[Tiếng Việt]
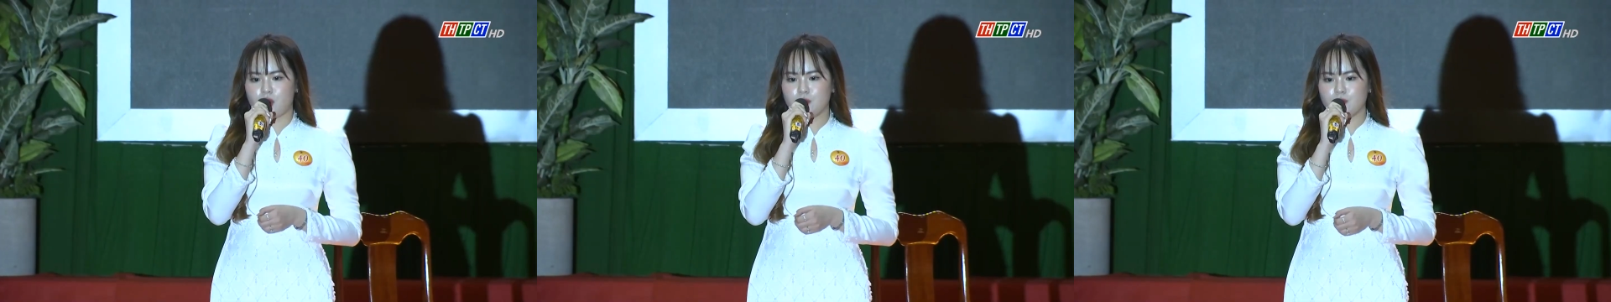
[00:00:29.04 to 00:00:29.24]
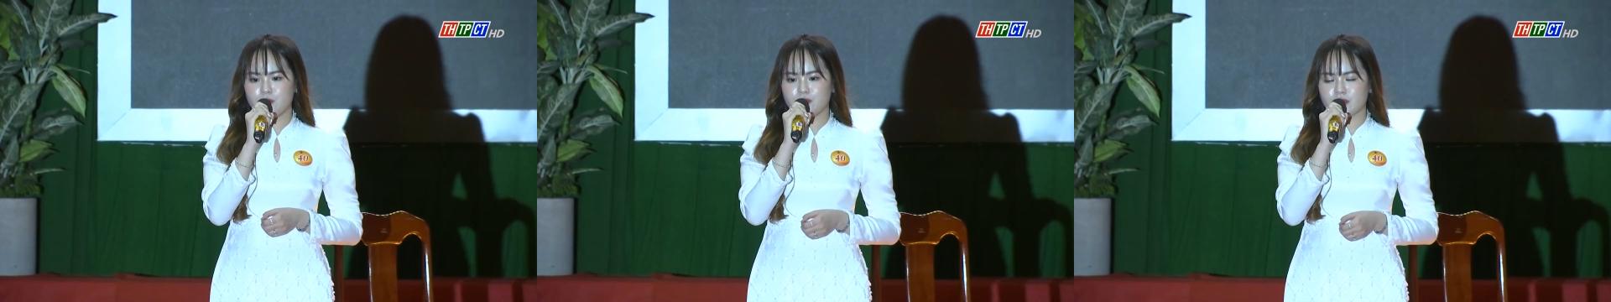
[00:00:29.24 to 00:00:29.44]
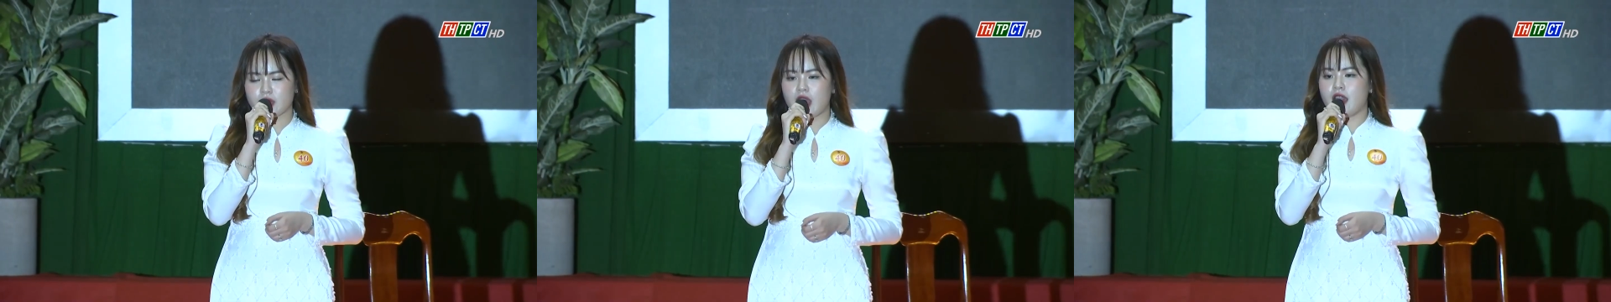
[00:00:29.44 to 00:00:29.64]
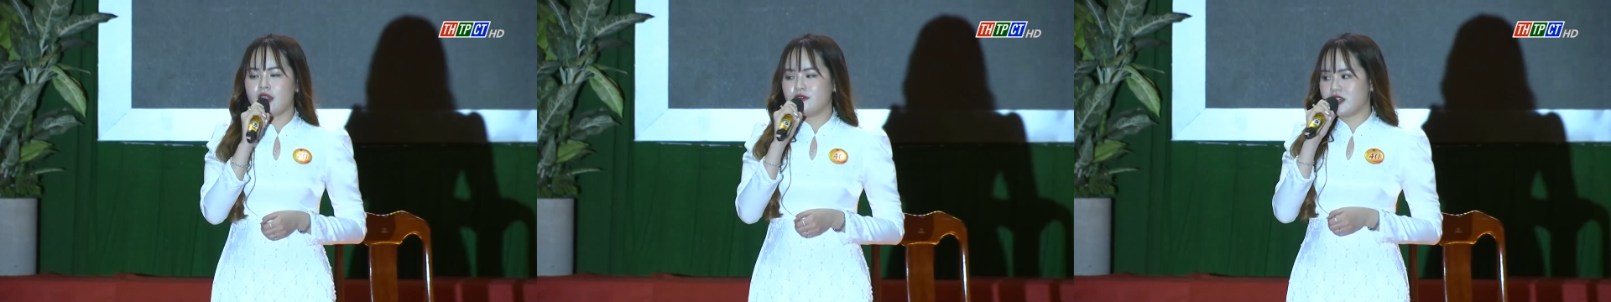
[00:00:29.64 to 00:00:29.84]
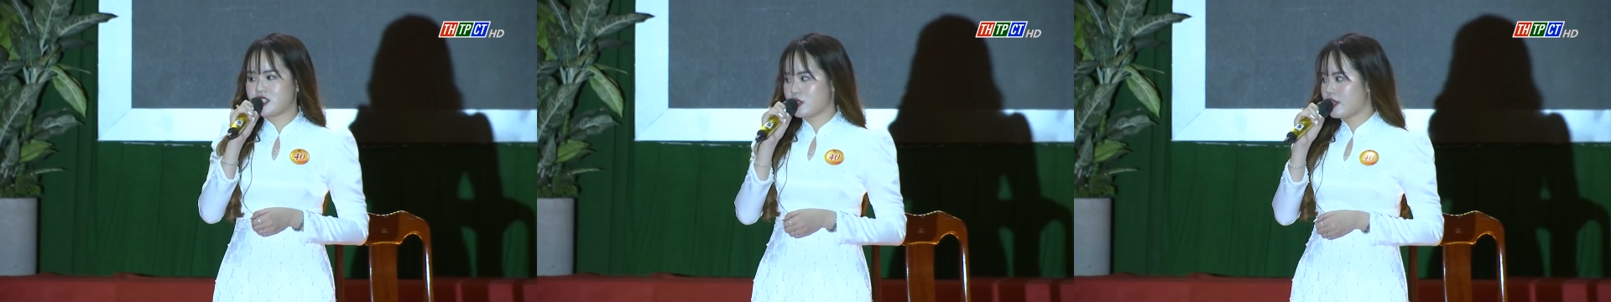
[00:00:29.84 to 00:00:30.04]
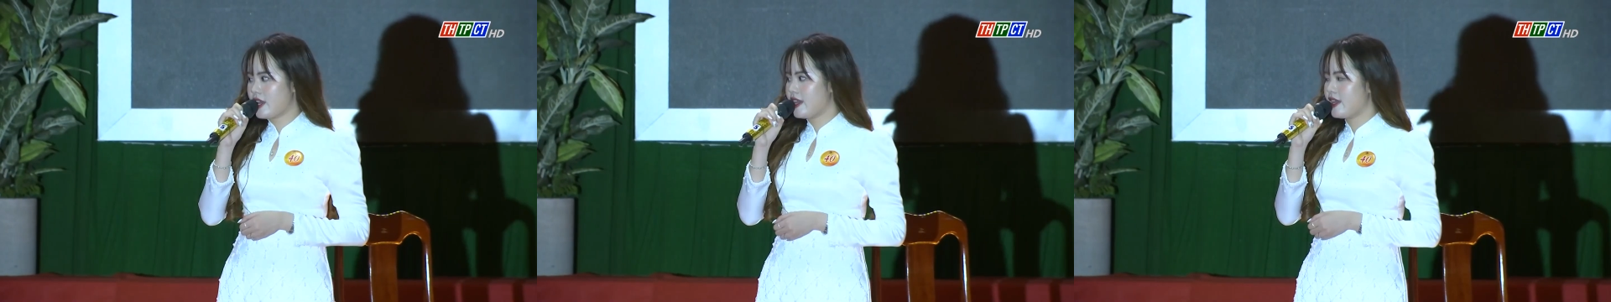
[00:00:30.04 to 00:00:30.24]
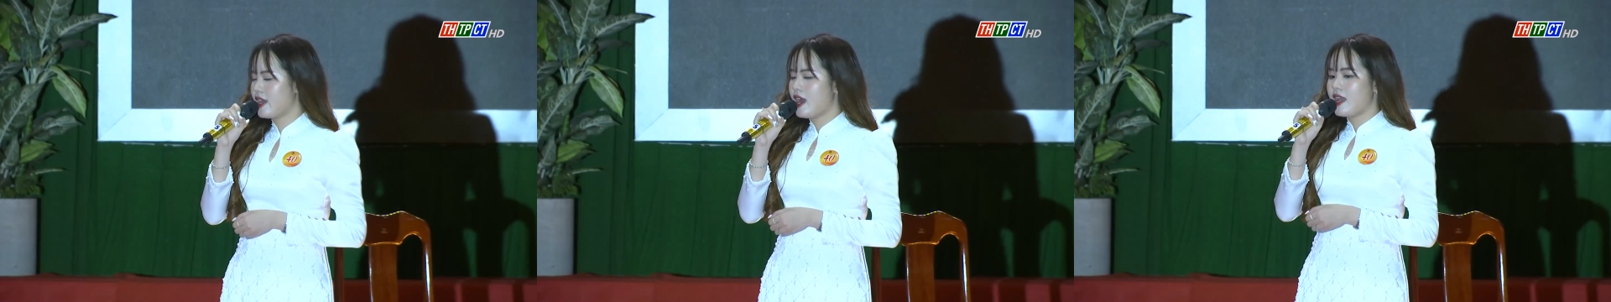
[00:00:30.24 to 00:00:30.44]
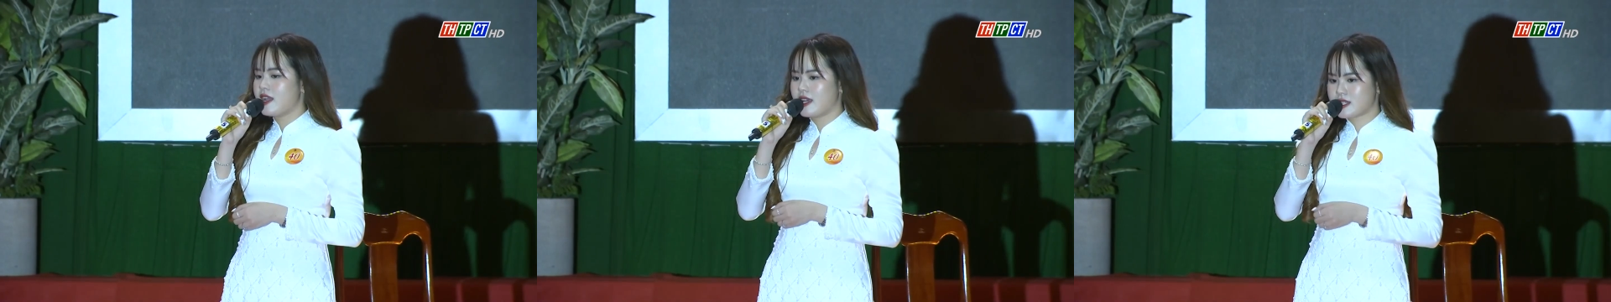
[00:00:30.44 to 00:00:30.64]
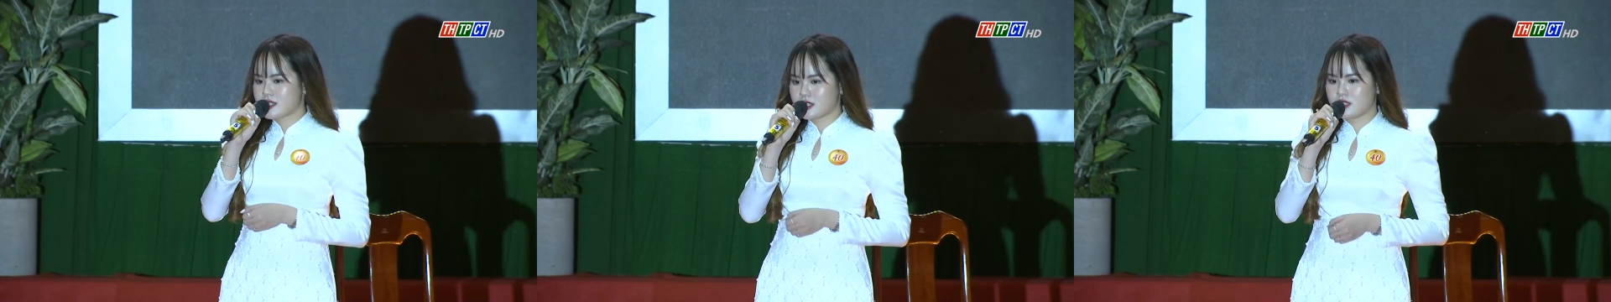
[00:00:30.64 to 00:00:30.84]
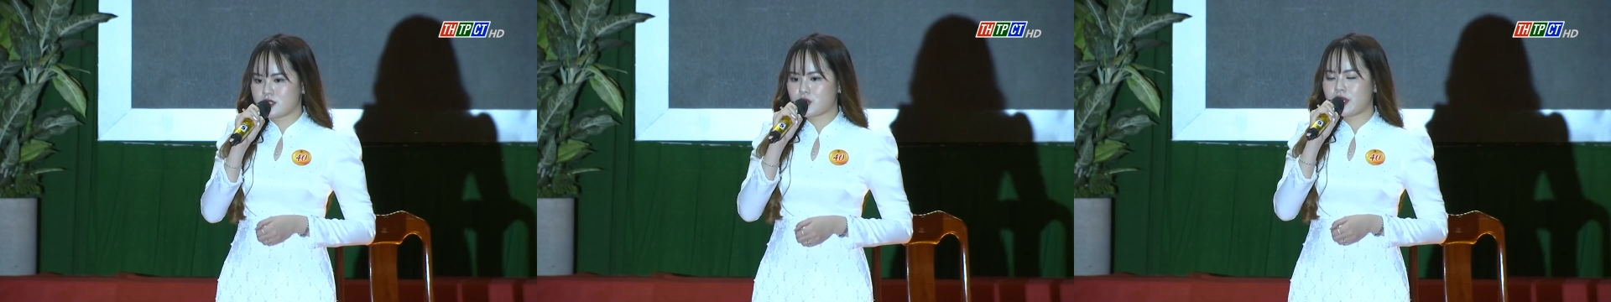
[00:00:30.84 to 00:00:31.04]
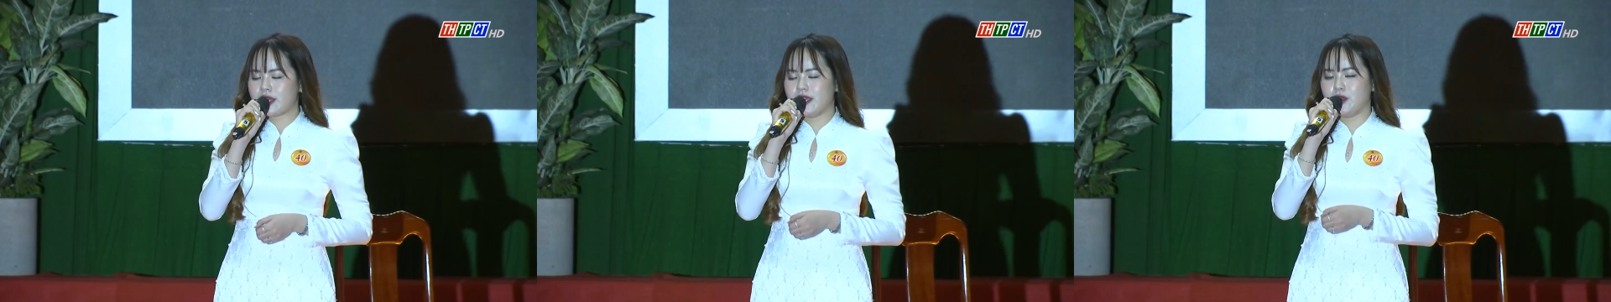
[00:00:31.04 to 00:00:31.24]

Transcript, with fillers: trên quê hương, tự hào là sinh viên